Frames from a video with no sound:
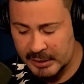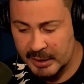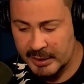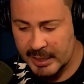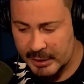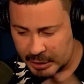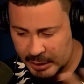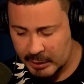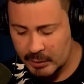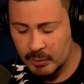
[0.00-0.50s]
assim,
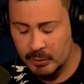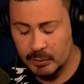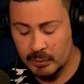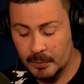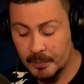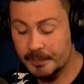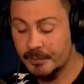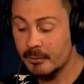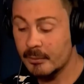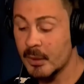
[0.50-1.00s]
né? A gente,
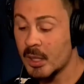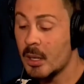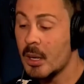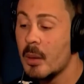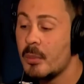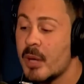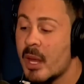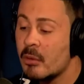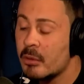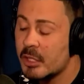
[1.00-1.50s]

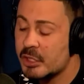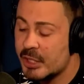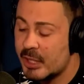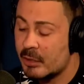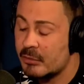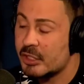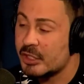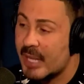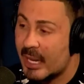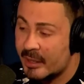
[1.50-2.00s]
porque quando eu
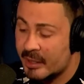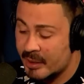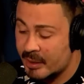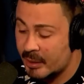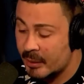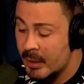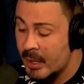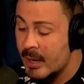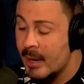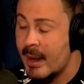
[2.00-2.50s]
cheguei no
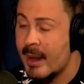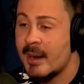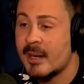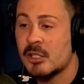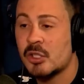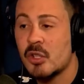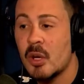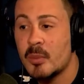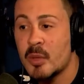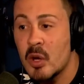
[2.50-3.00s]
Instagram, era
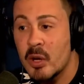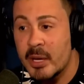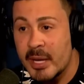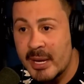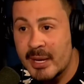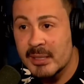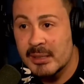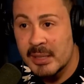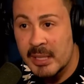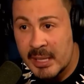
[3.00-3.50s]
só
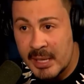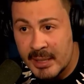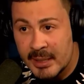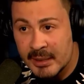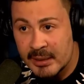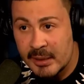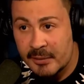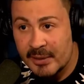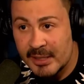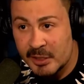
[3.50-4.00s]
blogueiras
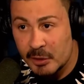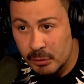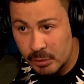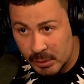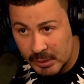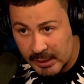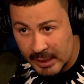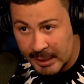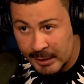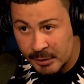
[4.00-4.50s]
ricas que faziam
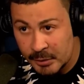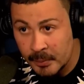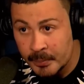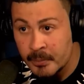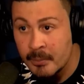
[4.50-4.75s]
sucesso.